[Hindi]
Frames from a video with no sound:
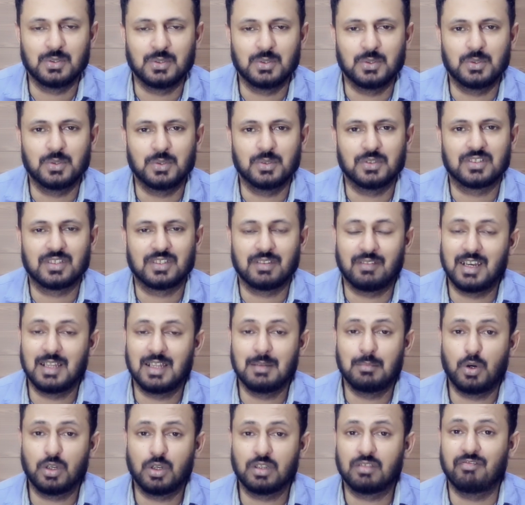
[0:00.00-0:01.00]
तो
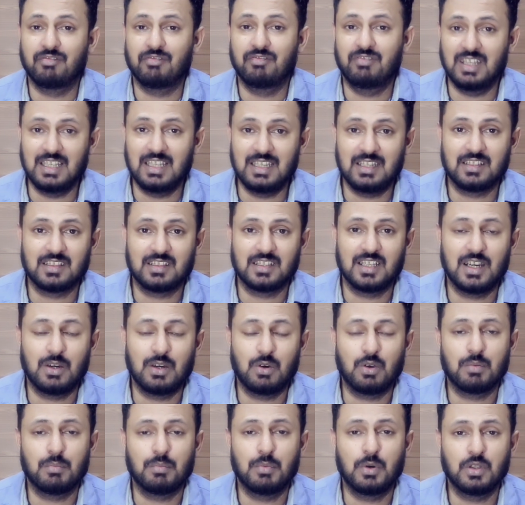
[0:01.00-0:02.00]
सवाल बहुत वैलिड था
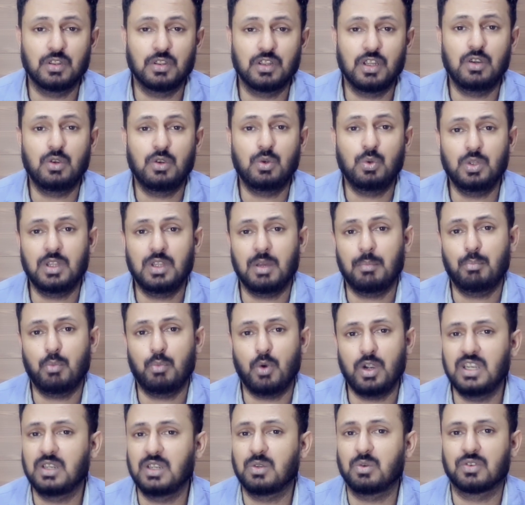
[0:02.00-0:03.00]
और बहुत ही टू द
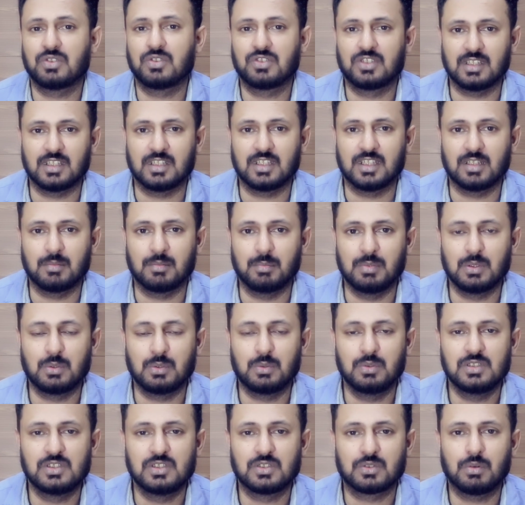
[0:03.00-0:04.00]
पॉइंट क्वेश्चन था
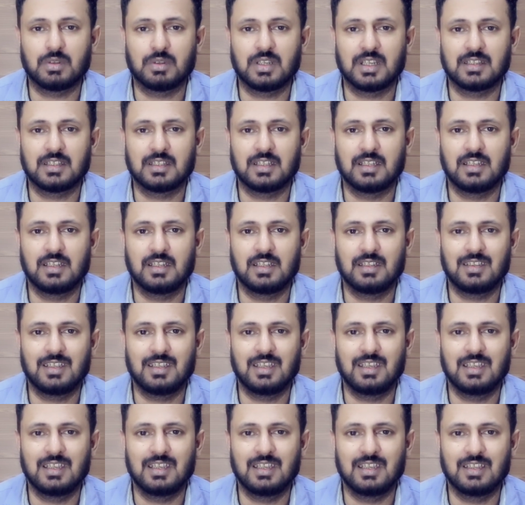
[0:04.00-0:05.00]
बिल्कुल जिसको कहते हैं ना
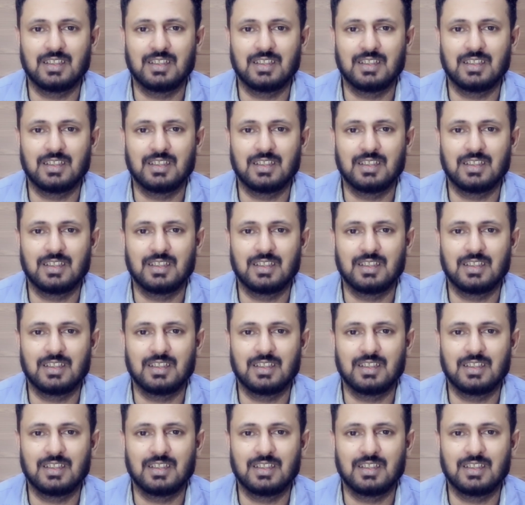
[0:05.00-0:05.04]
कि